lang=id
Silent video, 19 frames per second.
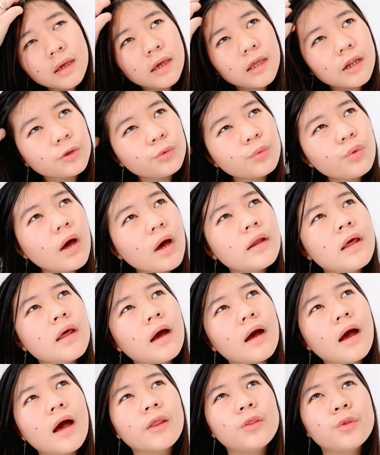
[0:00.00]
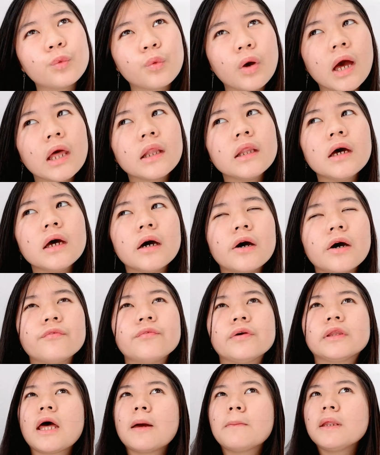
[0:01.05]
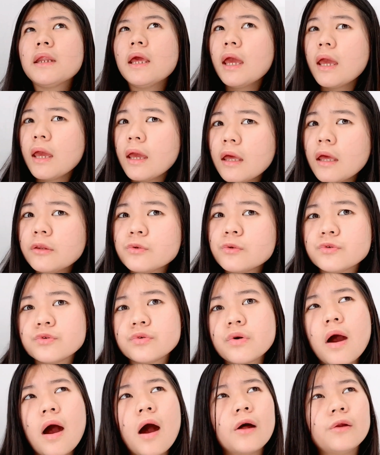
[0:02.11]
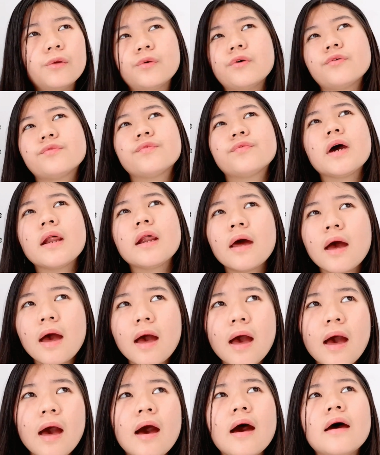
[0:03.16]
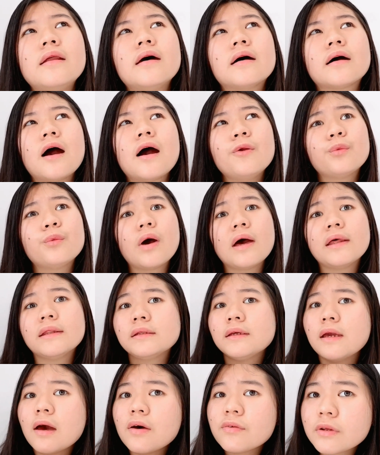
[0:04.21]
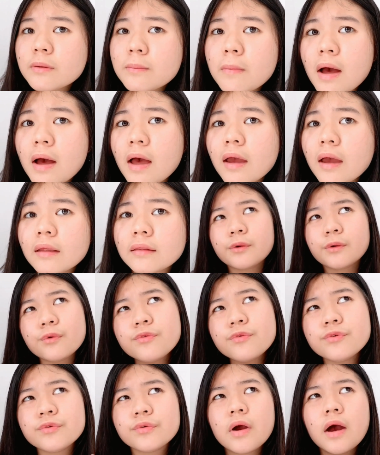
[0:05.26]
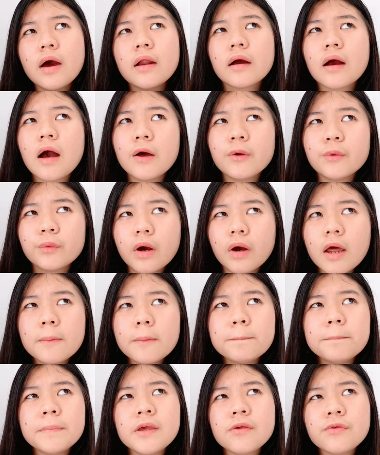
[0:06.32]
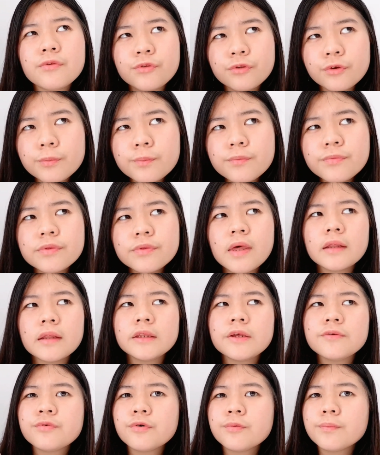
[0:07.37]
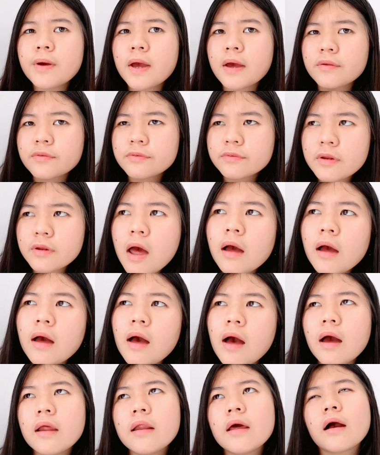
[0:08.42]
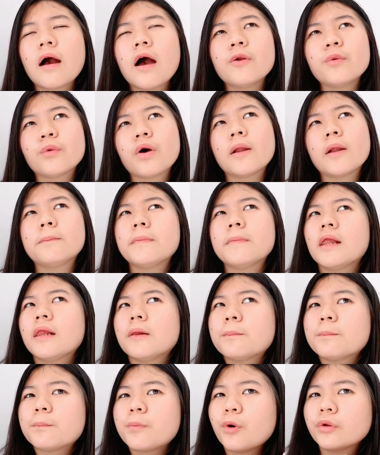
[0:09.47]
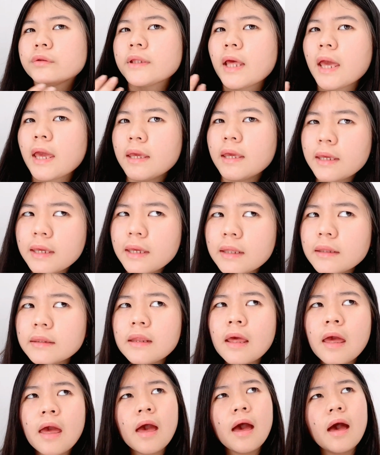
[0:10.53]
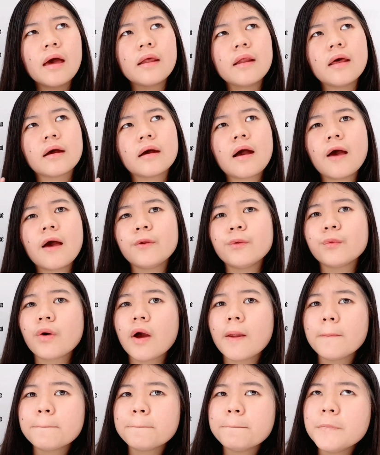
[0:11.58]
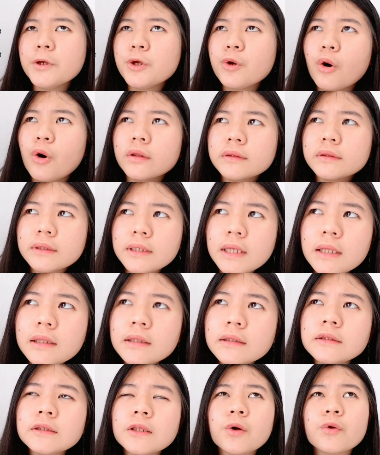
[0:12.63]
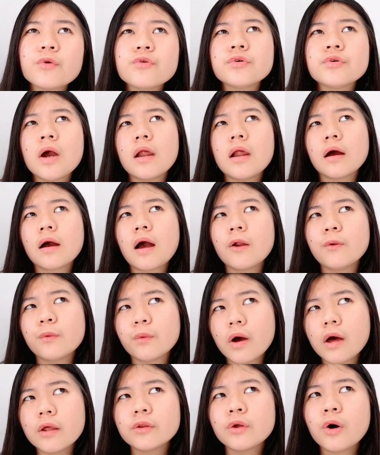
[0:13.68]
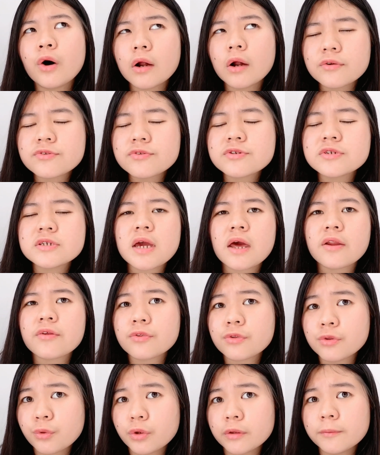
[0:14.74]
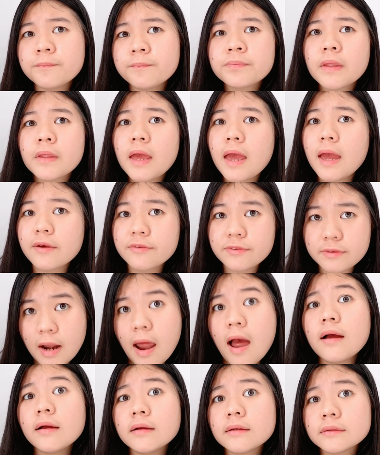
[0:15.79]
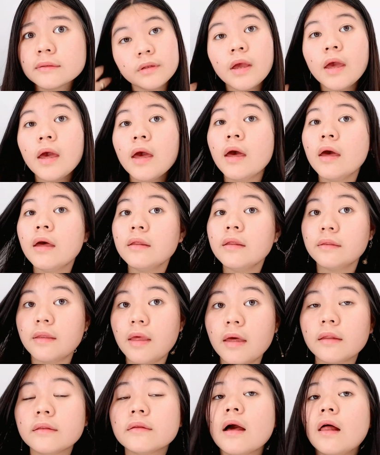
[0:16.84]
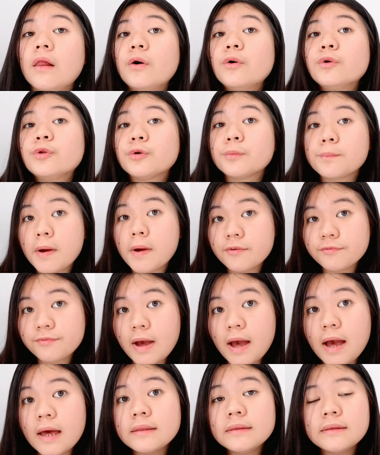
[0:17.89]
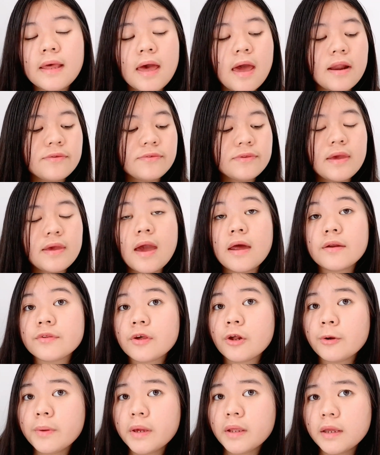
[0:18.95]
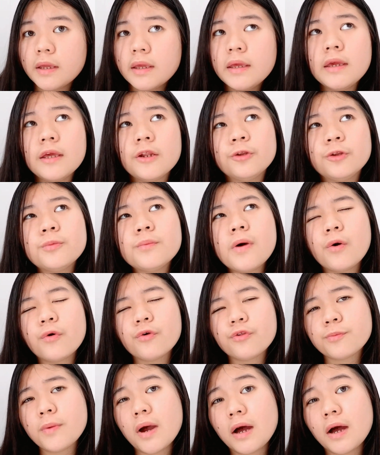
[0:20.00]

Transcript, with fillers: ini tuh ada kandungan uh, vitamin E, terus juga aloe vera, ada kandungan niacinamide, terus juga ada kandungan pisum sativum ekstrak, ada kandungan milk protein, ada kandungan biotin, terus juga ada kandungan horse chestnut ekstrak dan kalau untuk manfaat dari si hair serum ini, ini tuh bagus